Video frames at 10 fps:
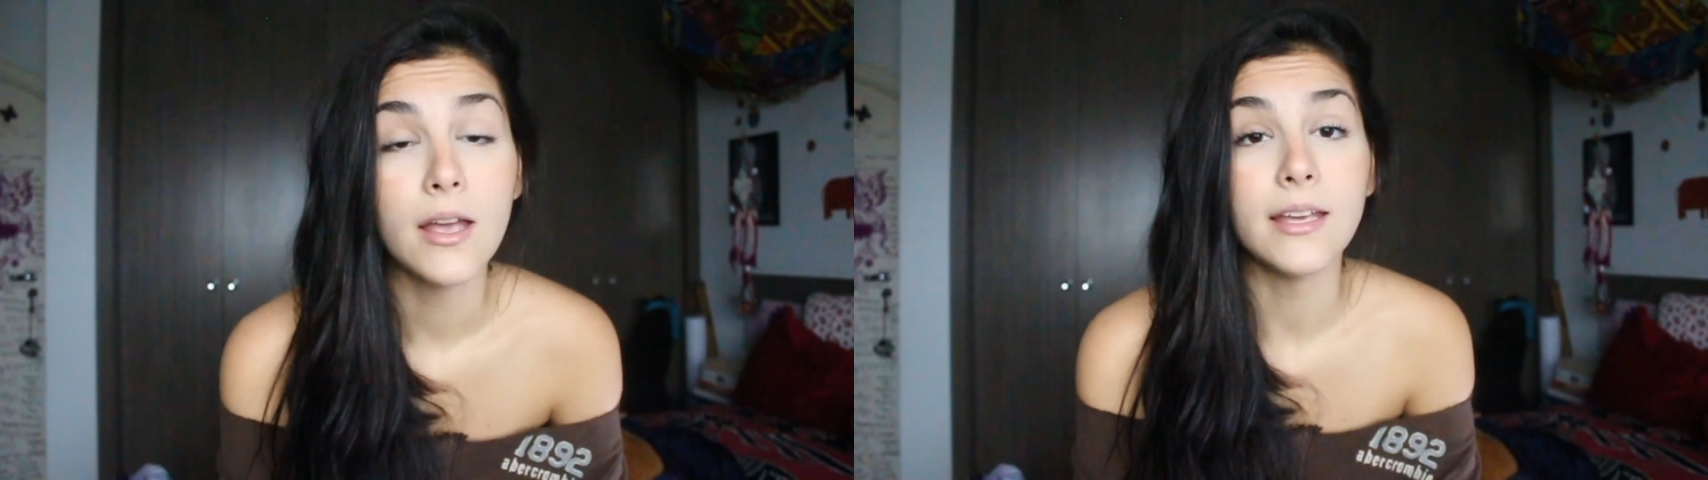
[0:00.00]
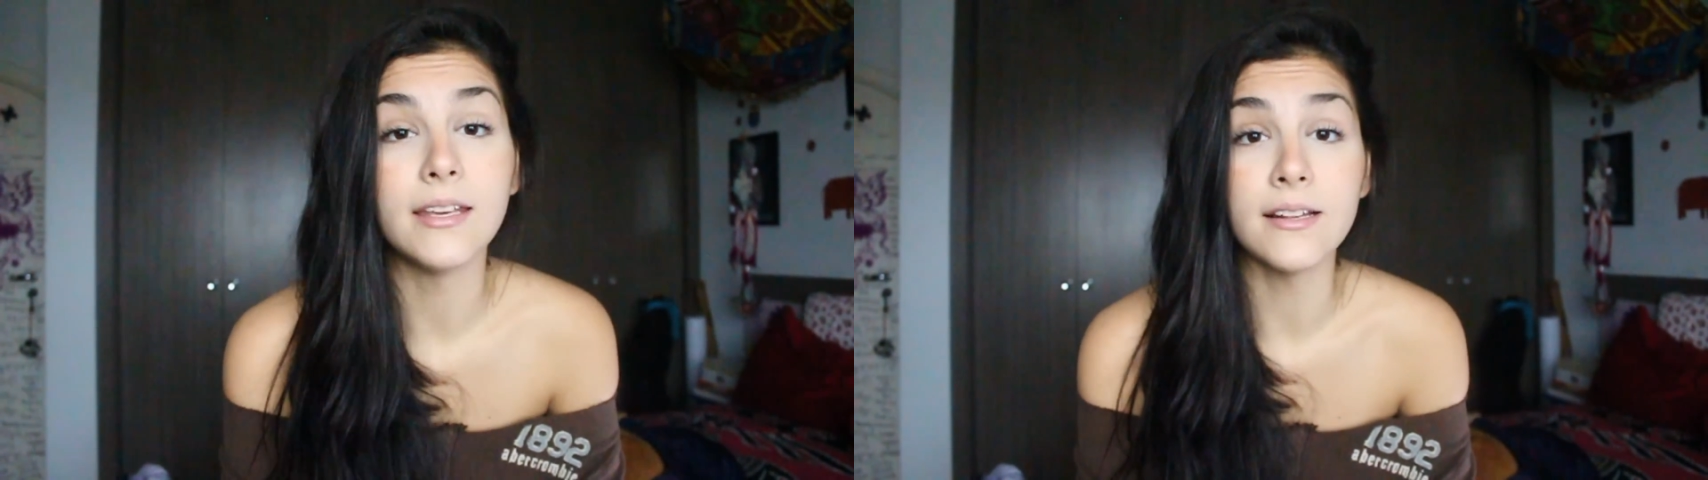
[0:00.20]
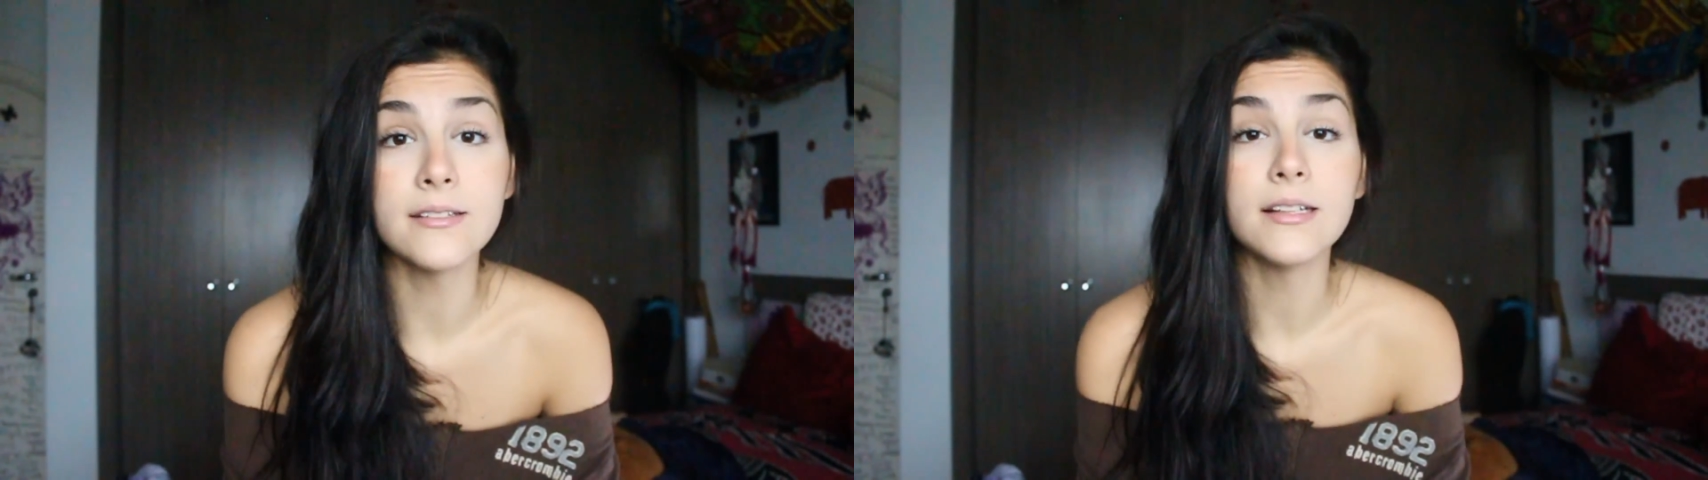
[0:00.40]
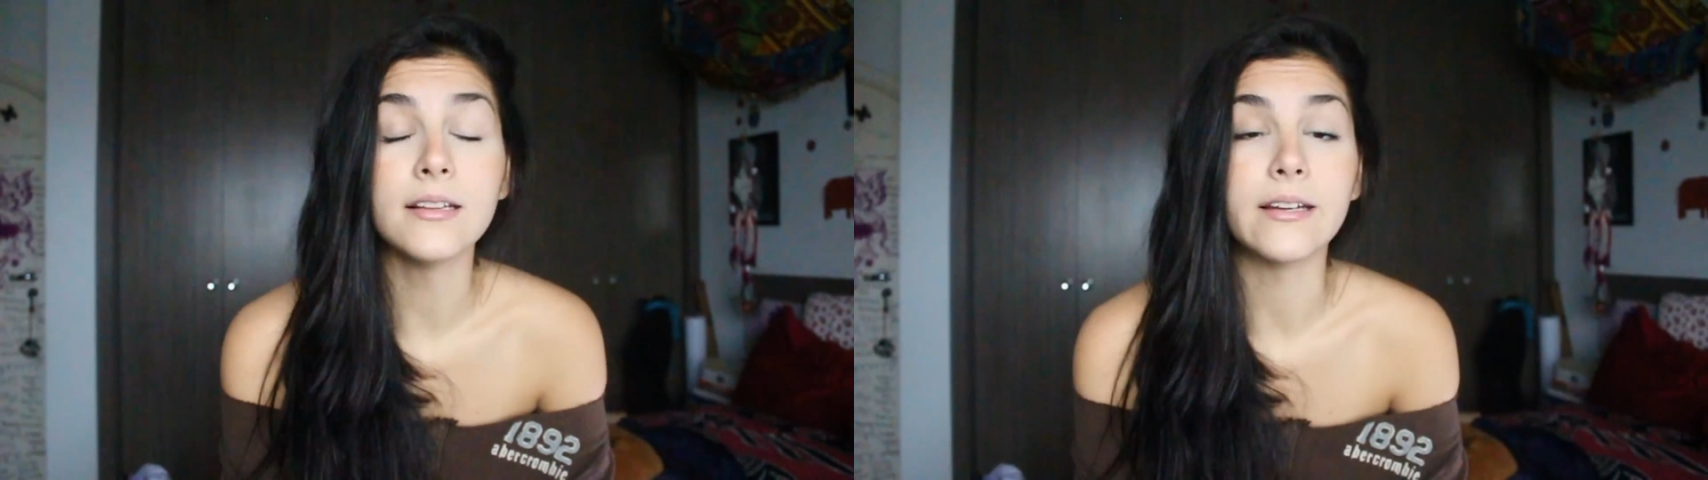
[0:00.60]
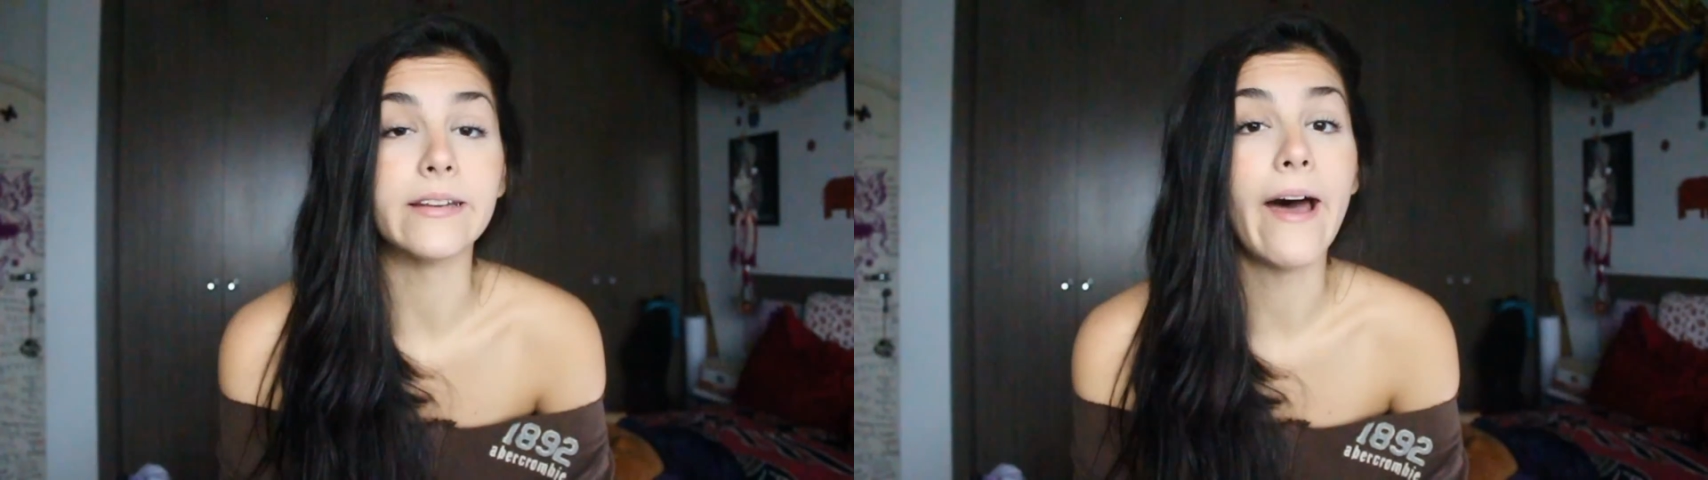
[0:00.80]
E esse
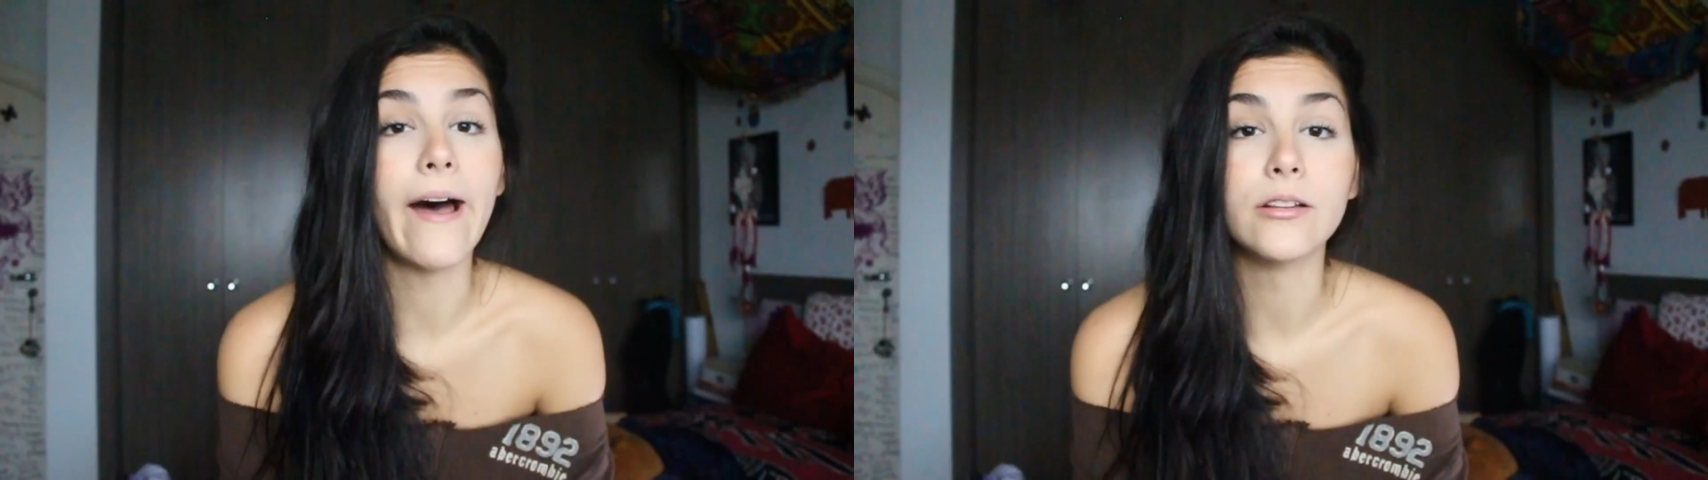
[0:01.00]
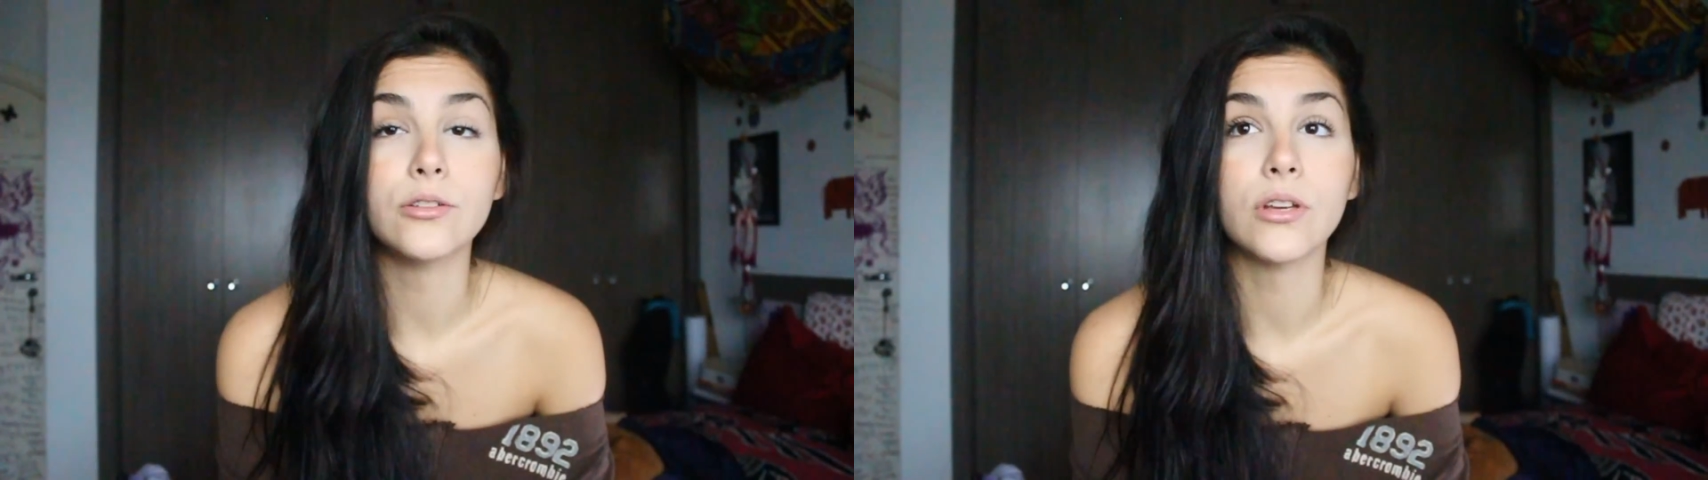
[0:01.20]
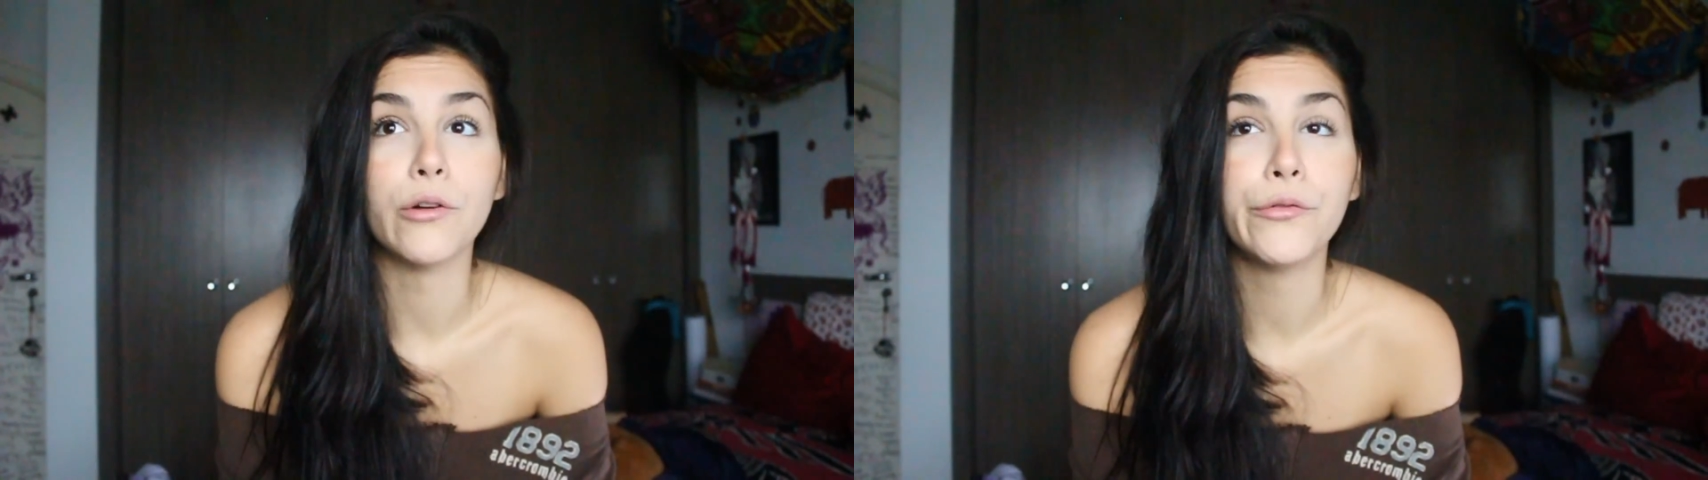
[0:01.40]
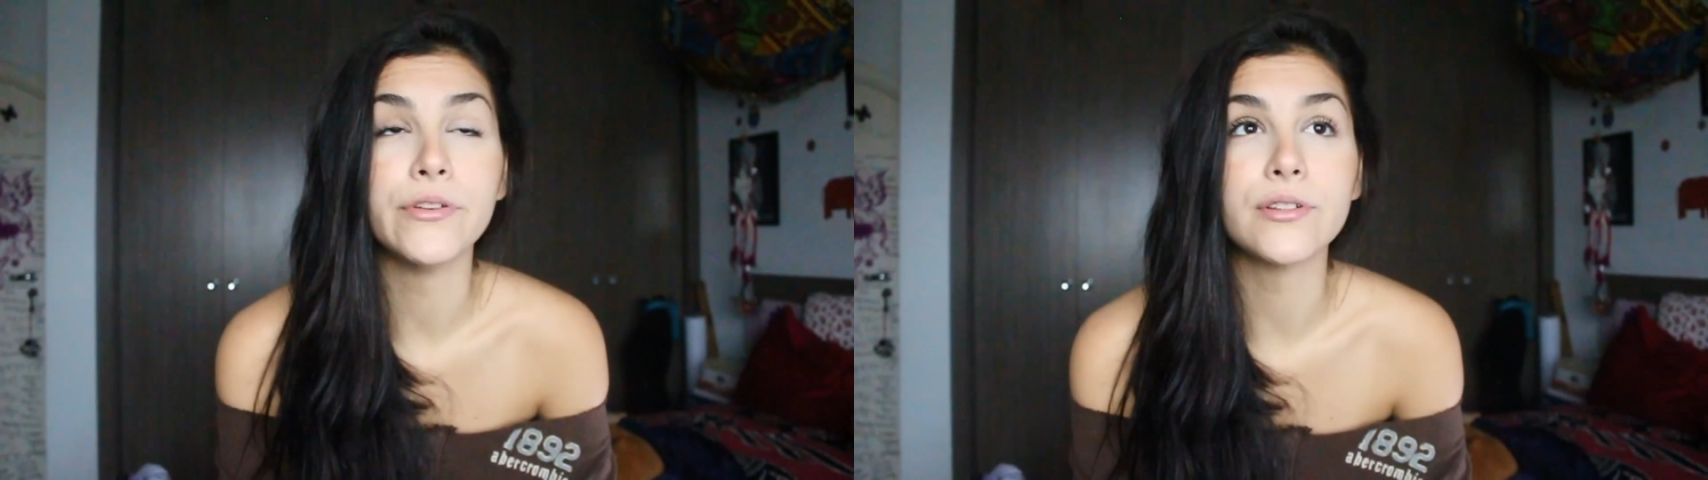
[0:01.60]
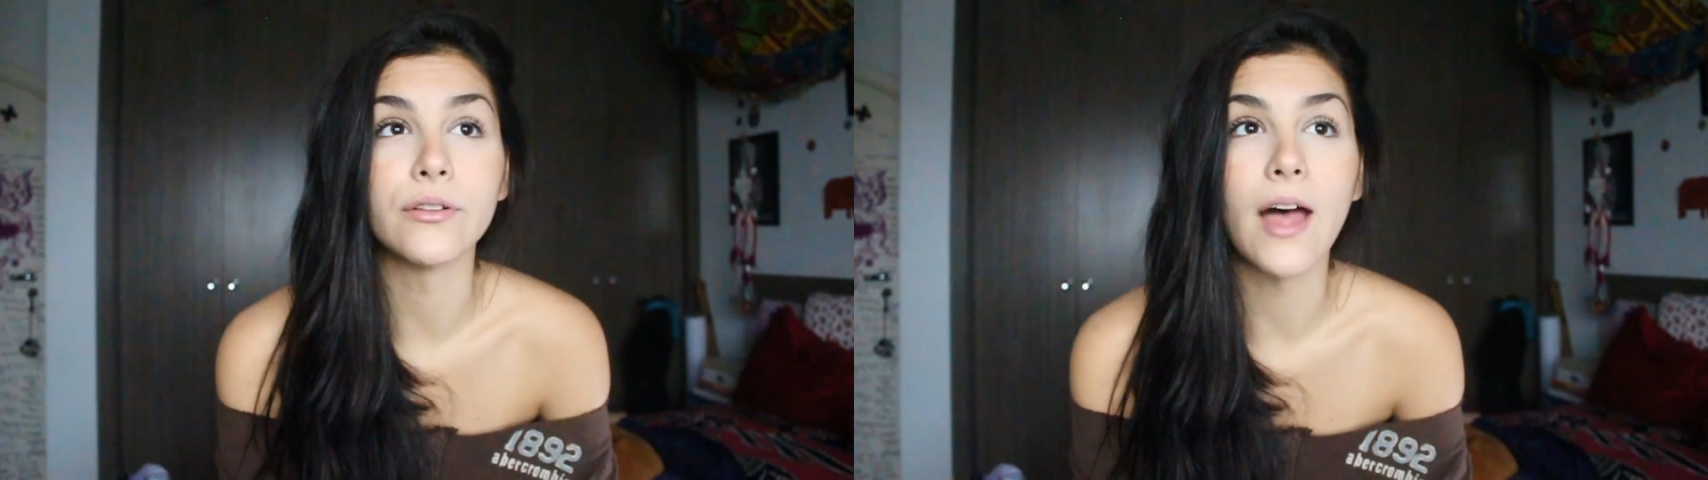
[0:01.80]
internato que eu
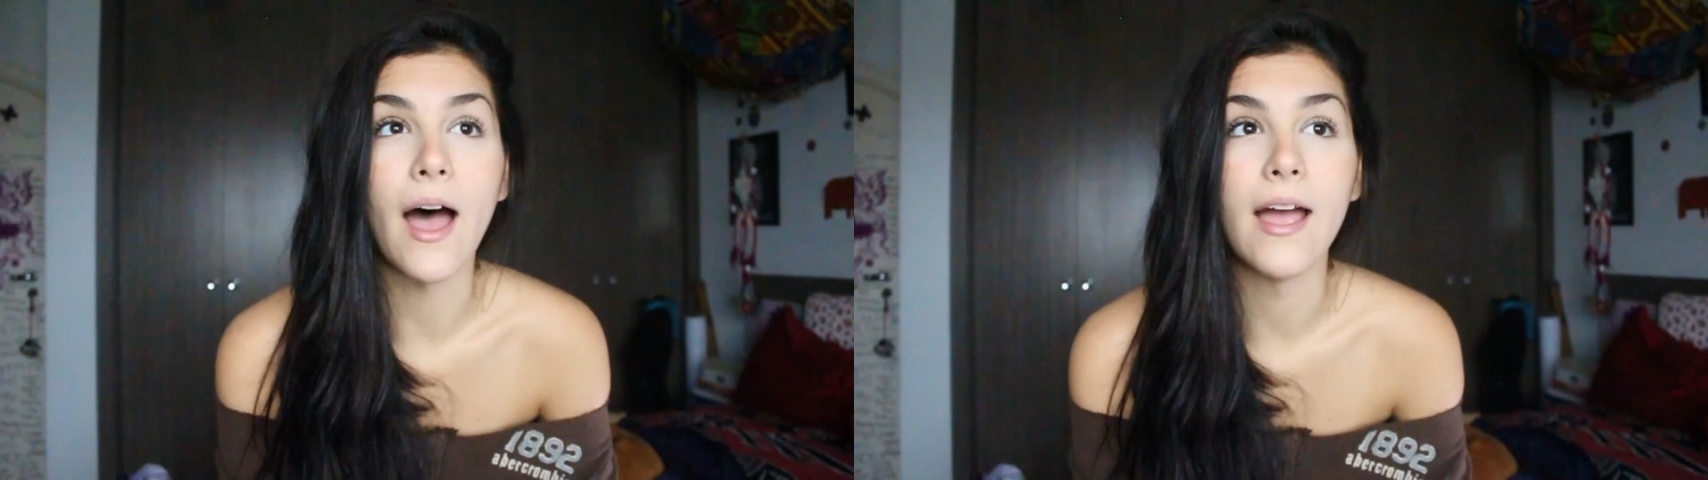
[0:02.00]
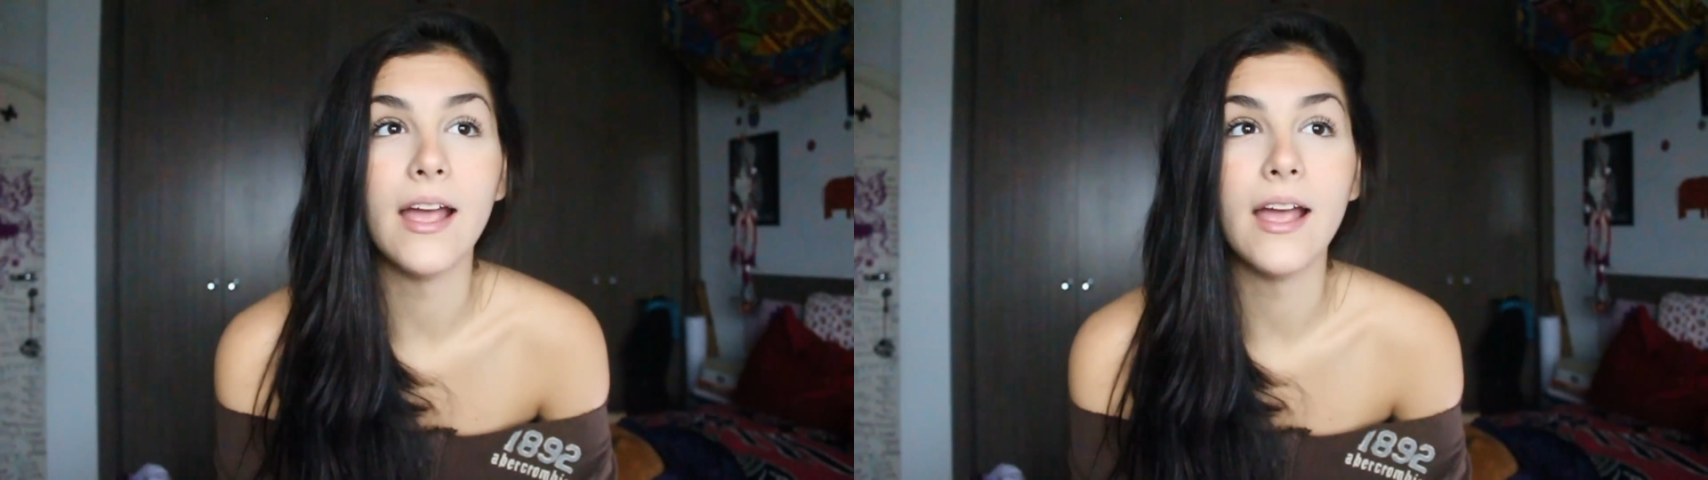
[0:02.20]
fui estudar,